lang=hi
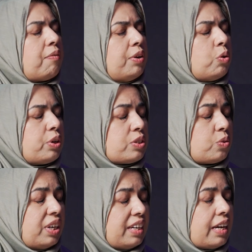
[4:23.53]
काफ़ी लोग
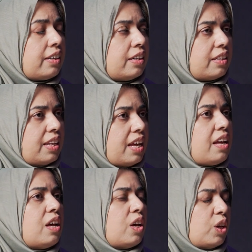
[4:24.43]
इसको निगलेक्ट करते हैं
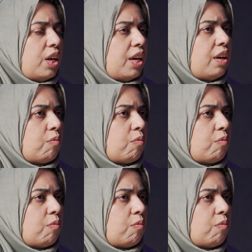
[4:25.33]
कि